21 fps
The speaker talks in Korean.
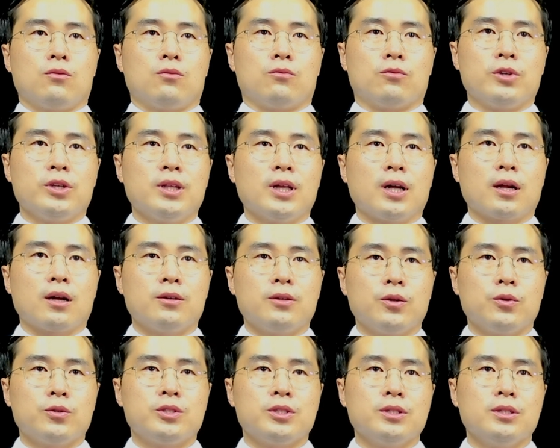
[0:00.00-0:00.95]
우리나라
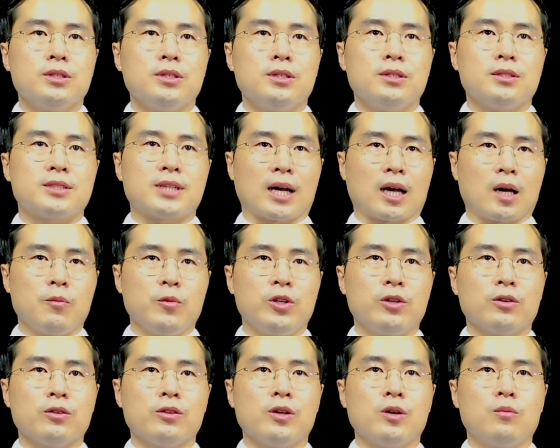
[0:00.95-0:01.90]
의료진은
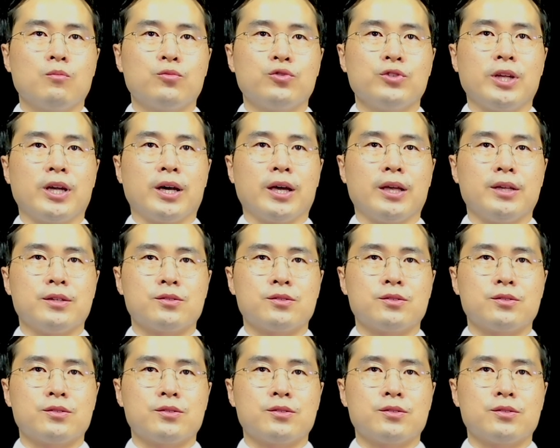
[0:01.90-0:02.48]
자가면역내염 분야에